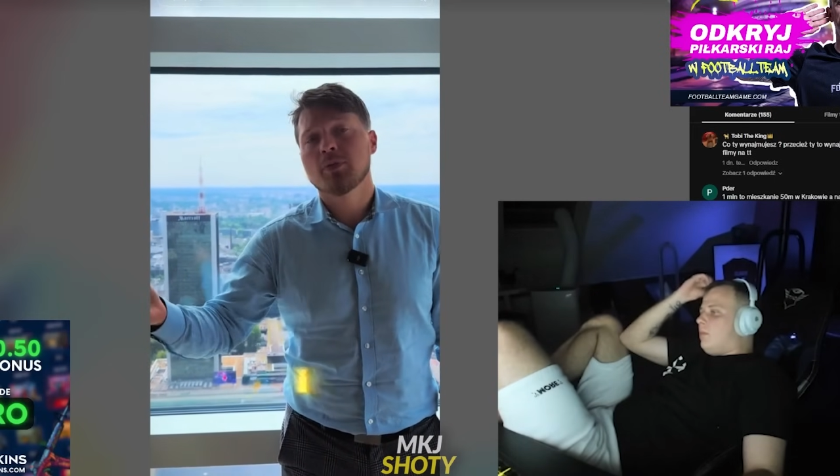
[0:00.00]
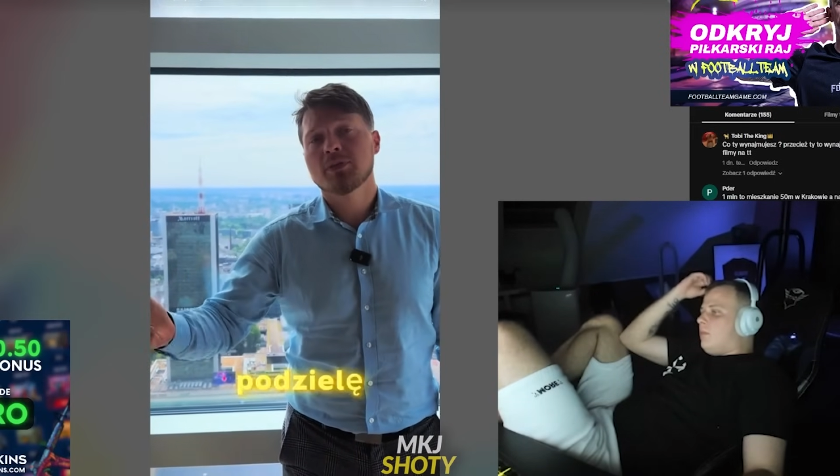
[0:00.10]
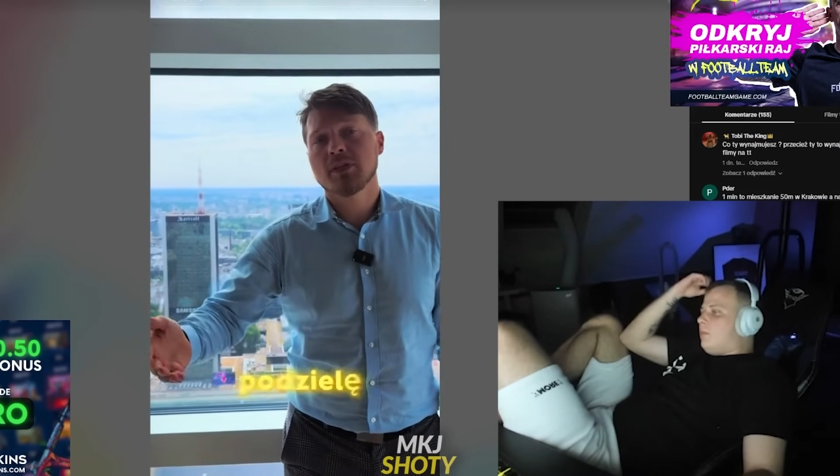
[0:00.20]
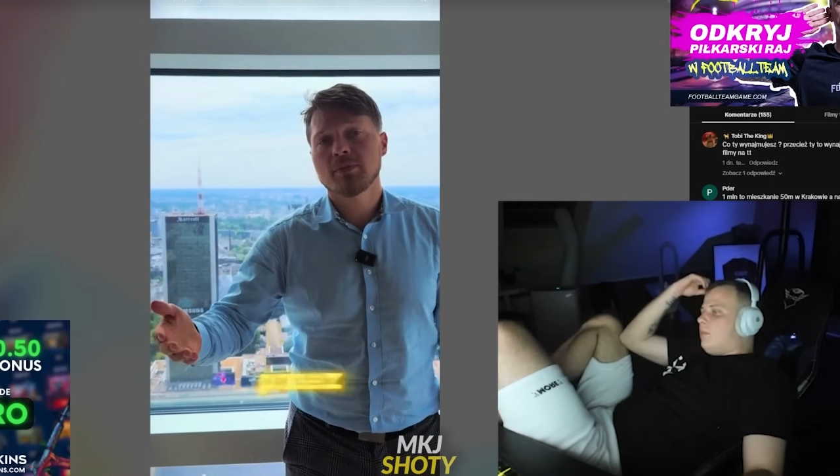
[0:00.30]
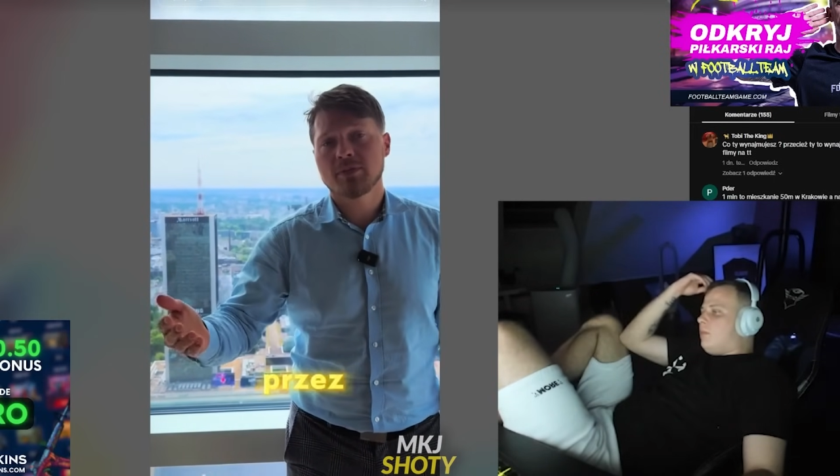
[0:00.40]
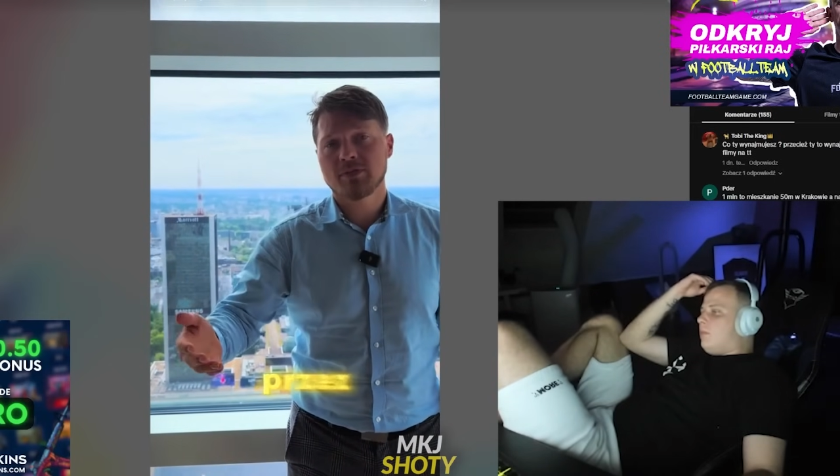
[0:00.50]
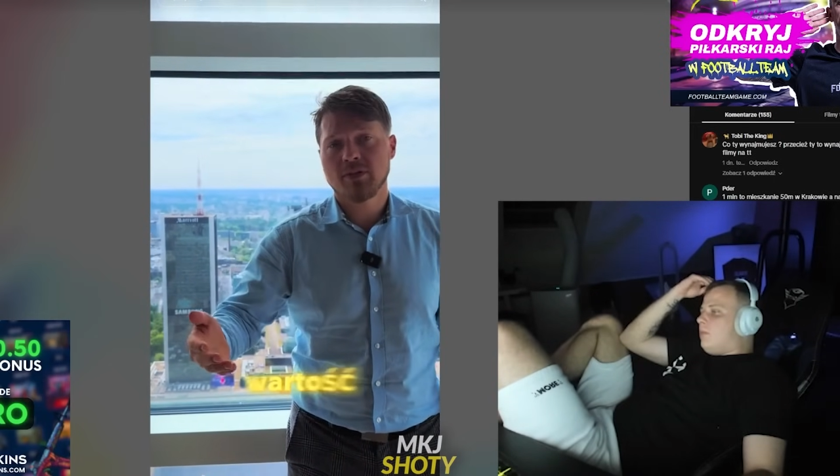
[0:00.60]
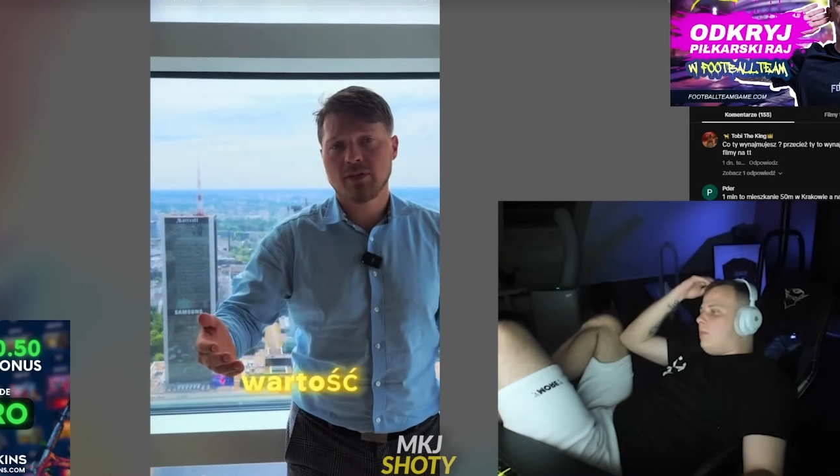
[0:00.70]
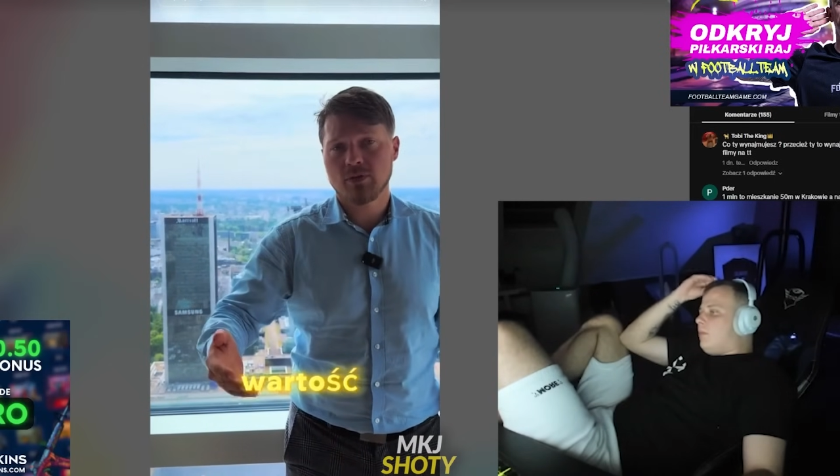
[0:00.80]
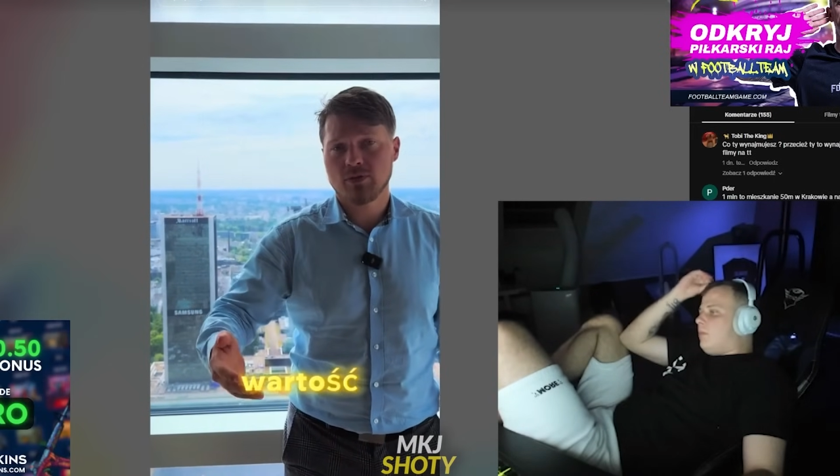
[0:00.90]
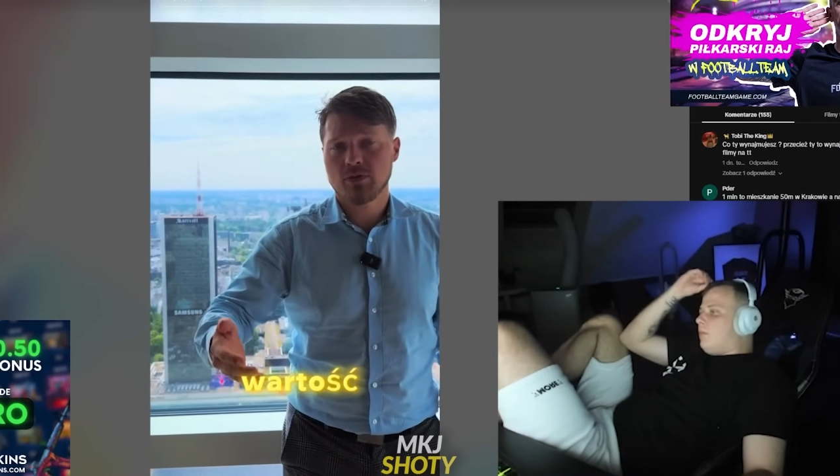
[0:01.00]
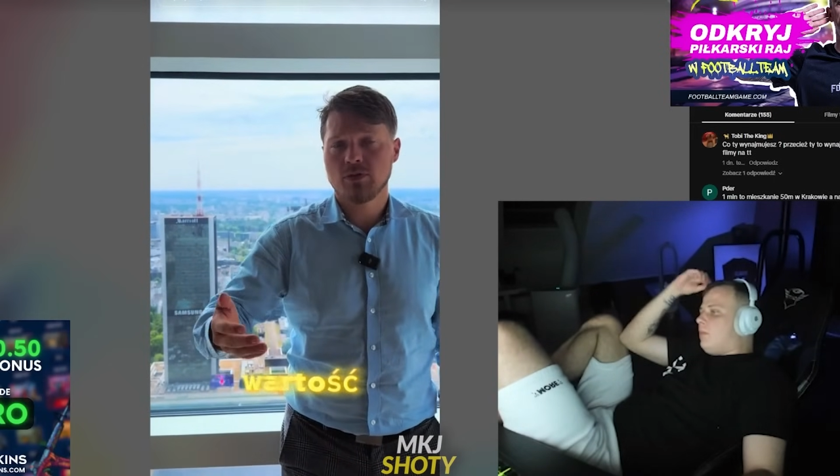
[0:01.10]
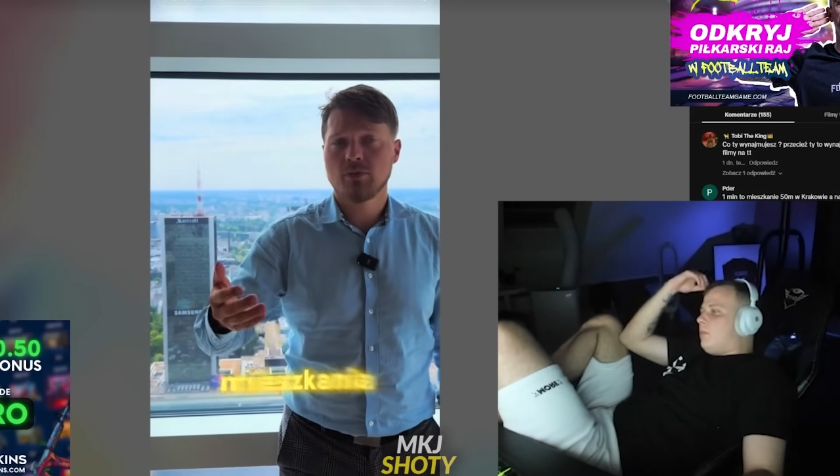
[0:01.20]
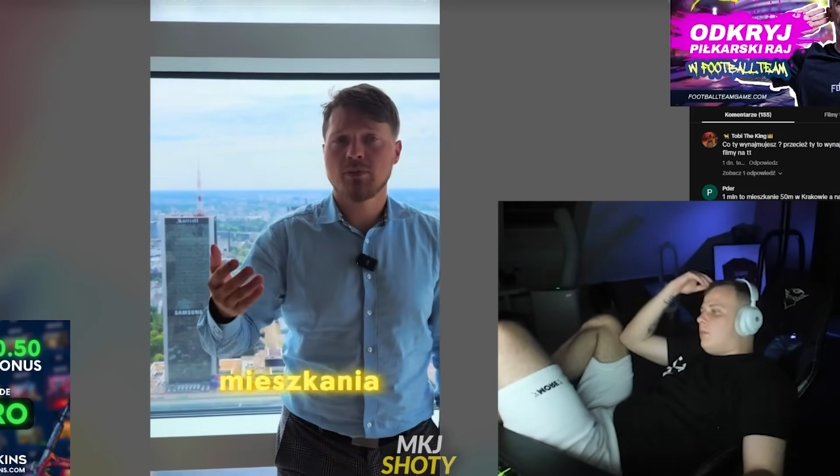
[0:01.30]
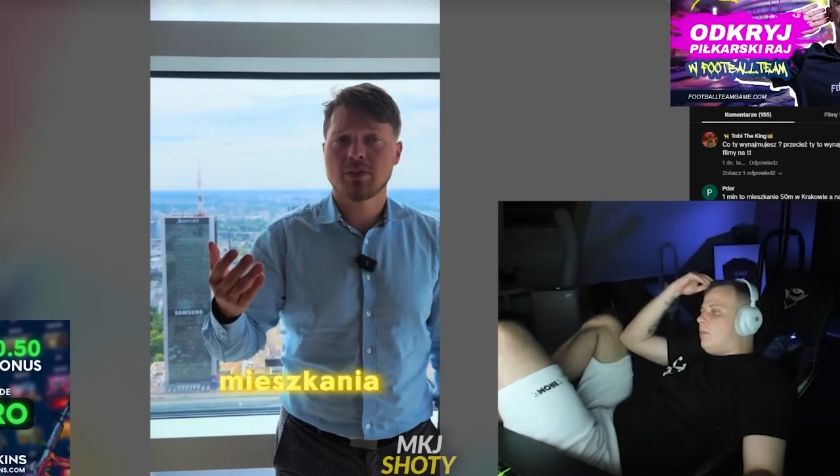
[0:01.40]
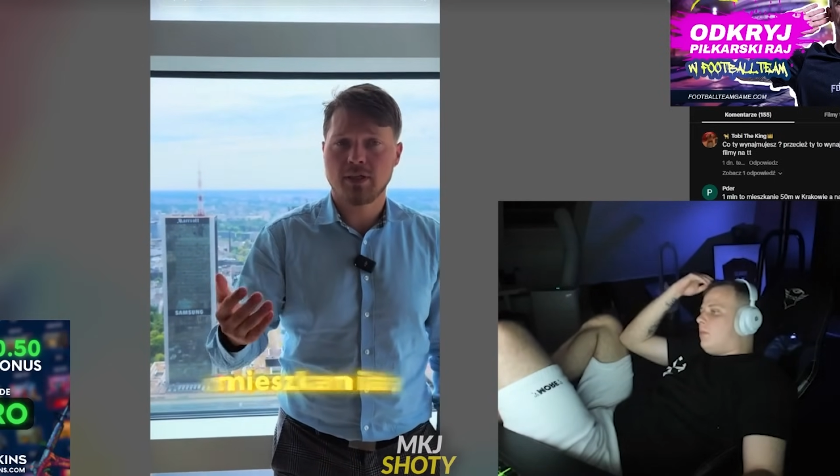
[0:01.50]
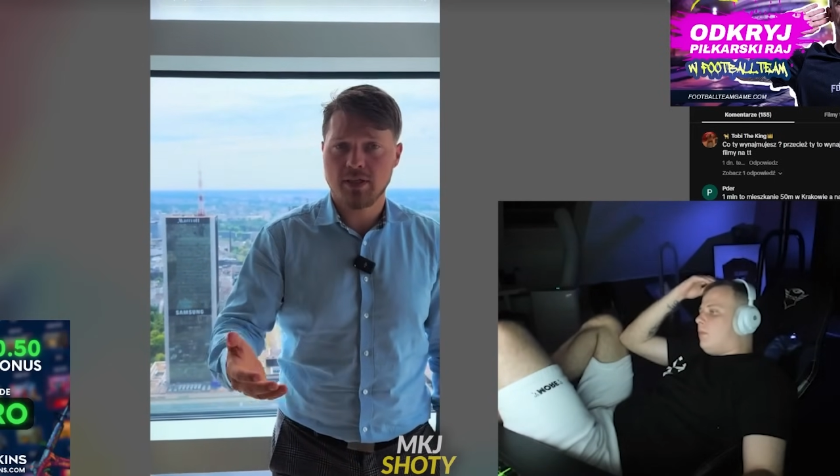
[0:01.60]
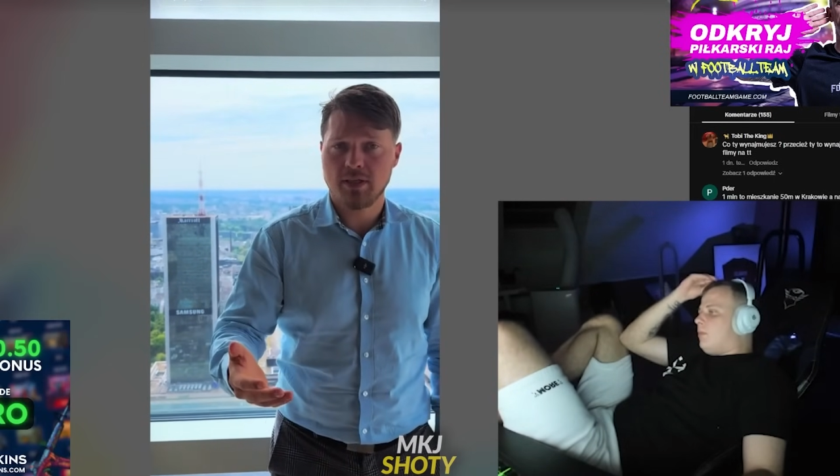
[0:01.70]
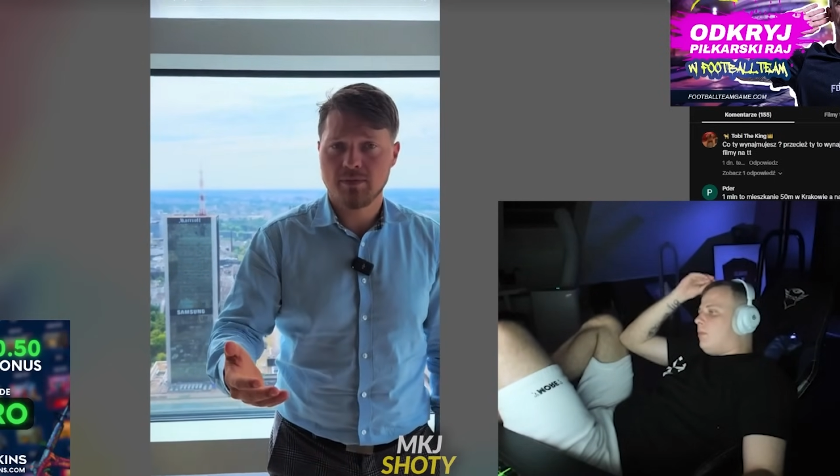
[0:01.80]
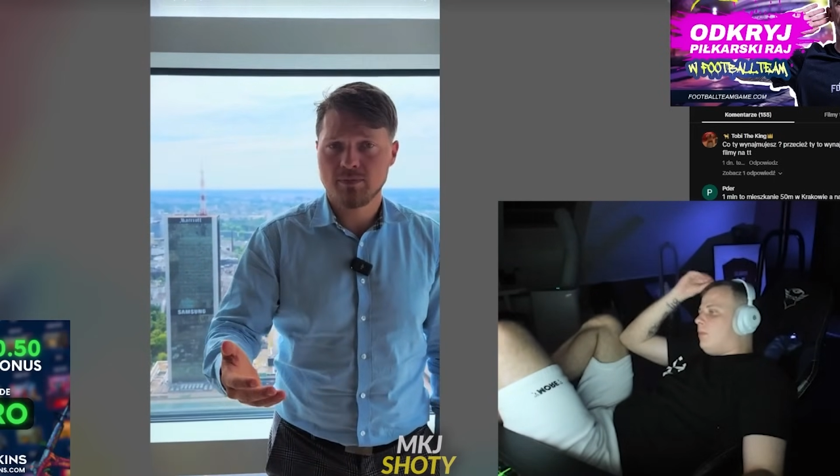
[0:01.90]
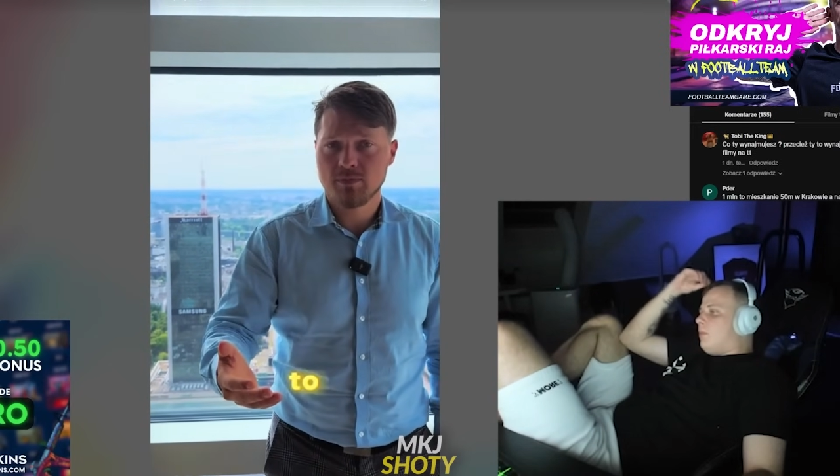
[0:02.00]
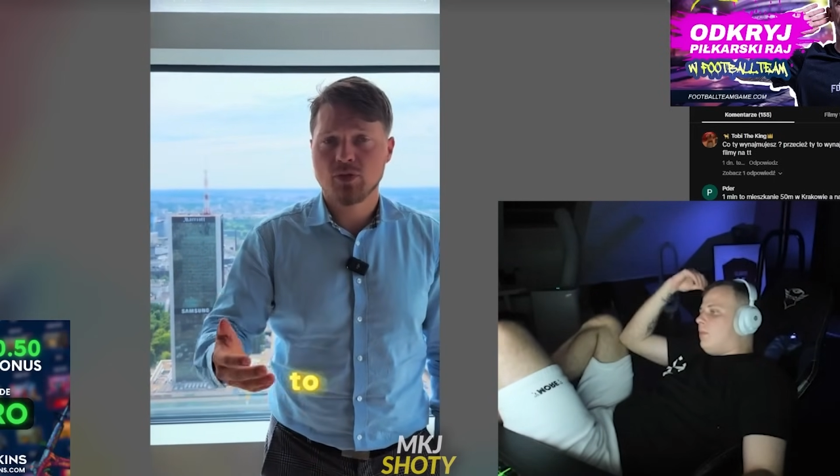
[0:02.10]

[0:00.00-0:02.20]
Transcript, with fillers: podzielę przez wartość mieszkania,